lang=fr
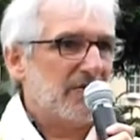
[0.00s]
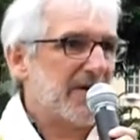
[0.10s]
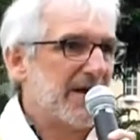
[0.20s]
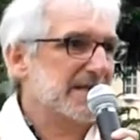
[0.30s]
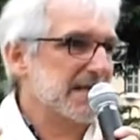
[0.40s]

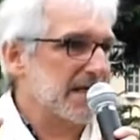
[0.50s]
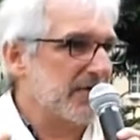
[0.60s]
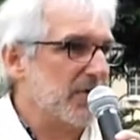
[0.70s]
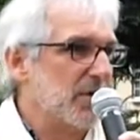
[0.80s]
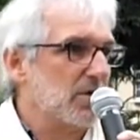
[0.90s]
face à
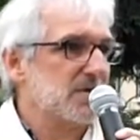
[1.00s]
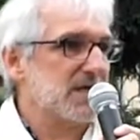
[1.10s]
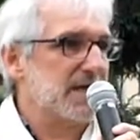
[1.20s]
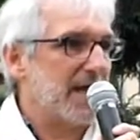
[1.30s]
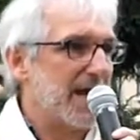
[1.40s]
cette
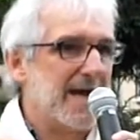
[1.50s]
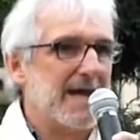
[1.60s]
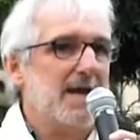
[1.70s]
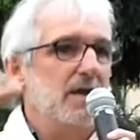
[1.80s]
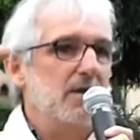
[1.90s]
violence qui,
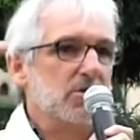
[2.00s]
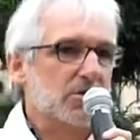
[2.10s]
elle,